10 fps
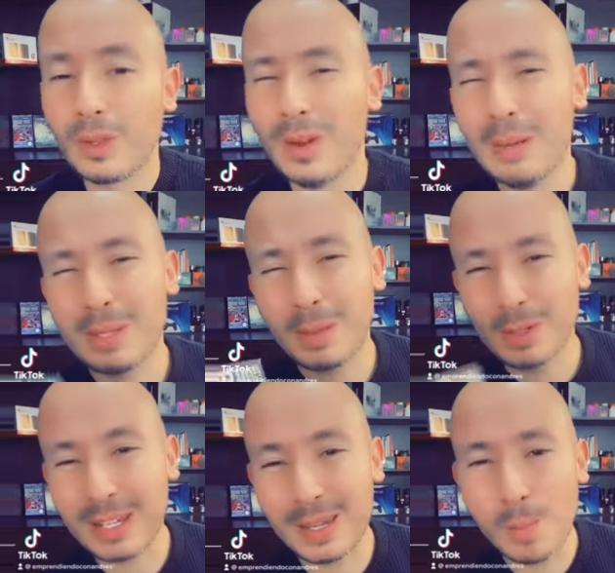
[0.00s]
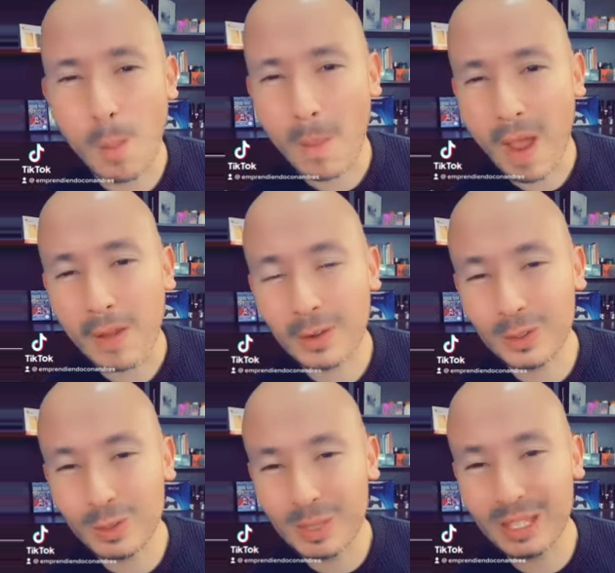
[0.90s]
Hola mis amigos, aquí
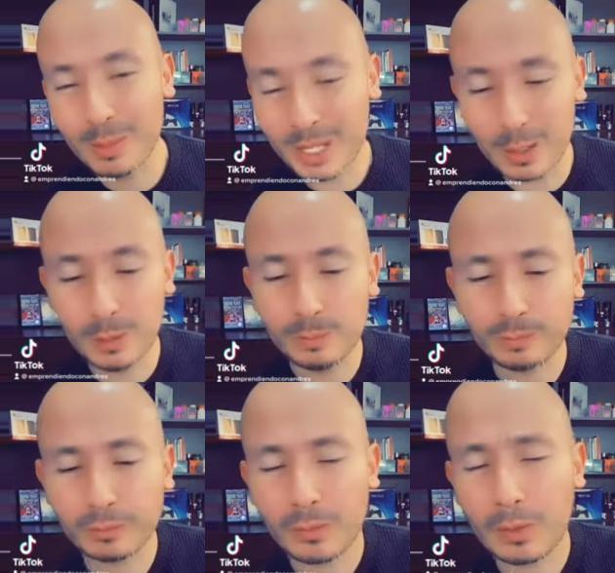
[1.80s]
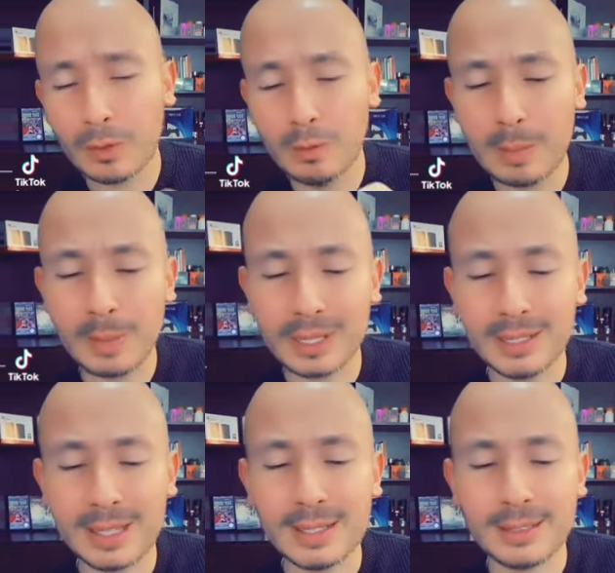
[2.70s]
consumiéndome yo una
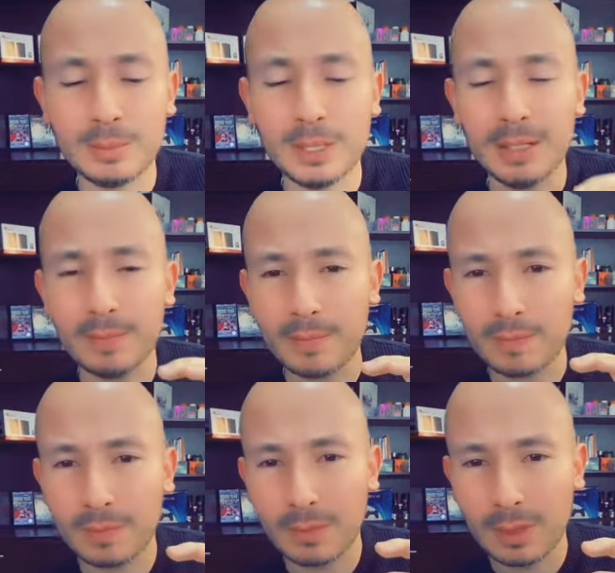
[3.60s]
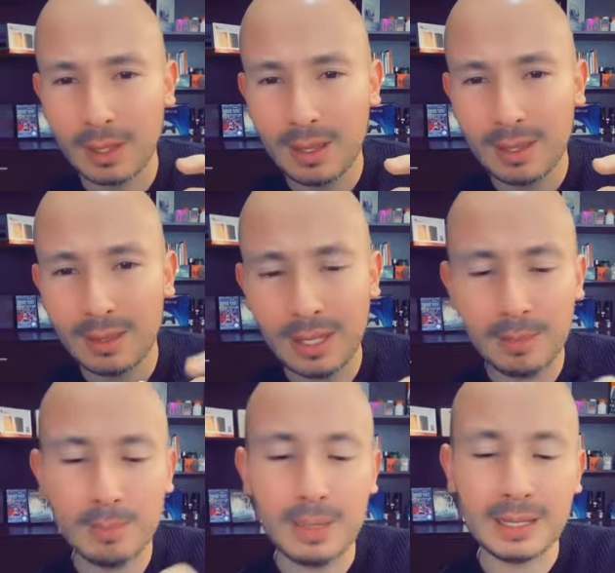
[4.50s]
perlita de estas de
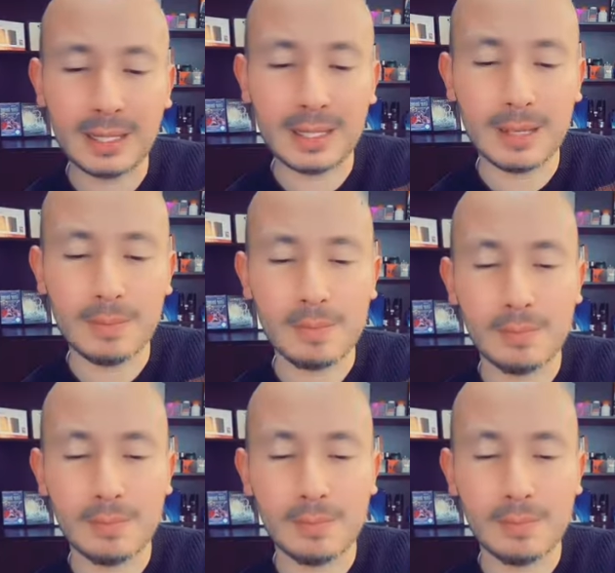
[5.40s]
BTY.